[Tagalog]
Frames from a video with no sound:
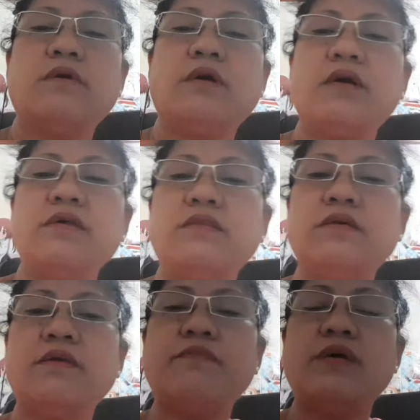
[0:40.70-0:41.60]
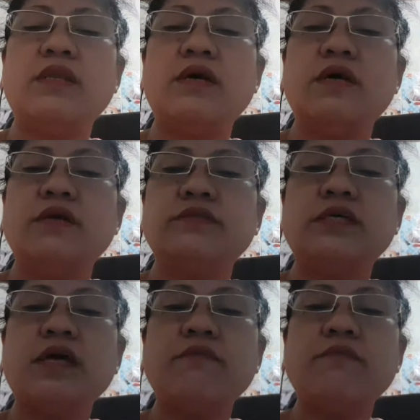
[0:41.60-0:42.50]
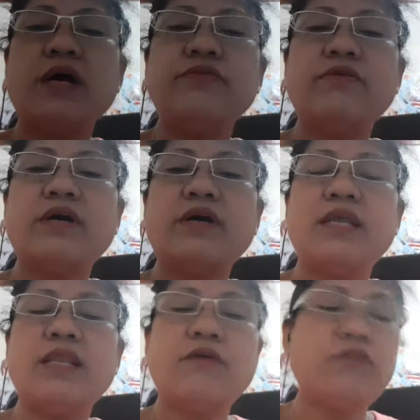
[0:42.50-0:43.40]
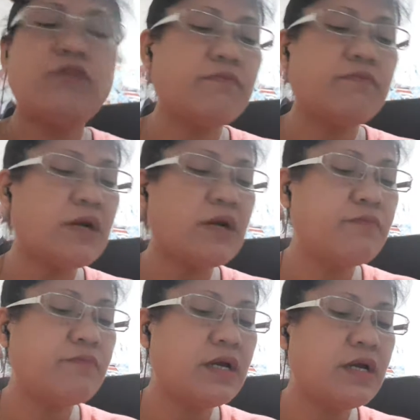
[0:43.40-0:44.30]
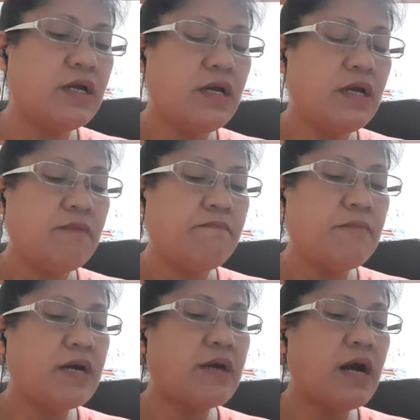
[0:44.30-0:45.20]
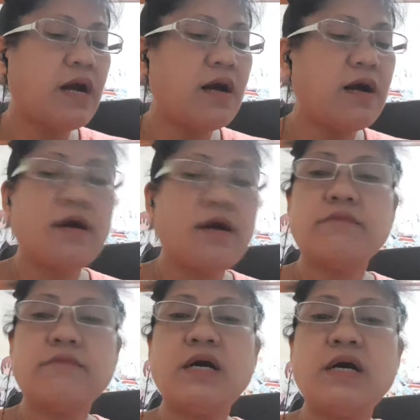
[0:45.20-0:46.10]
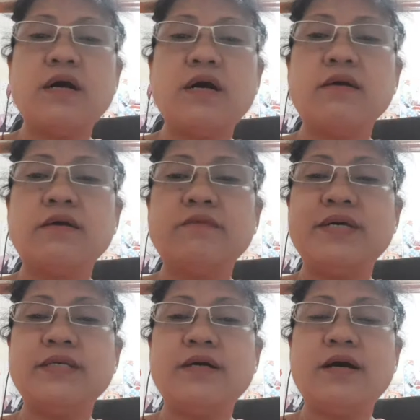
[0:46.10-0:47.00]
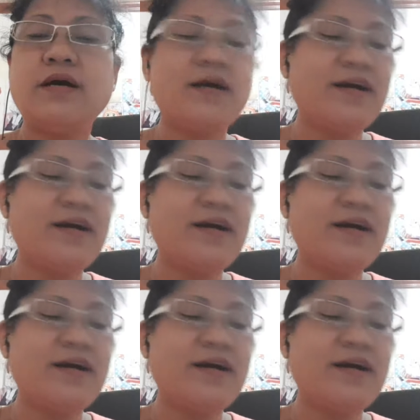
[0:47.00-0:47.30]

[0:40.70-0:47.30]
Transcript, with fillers: Ay, hindi na pala. Sige, mag-ano ka na lang ulit. Mag, mag, mag, uh, mag, ah,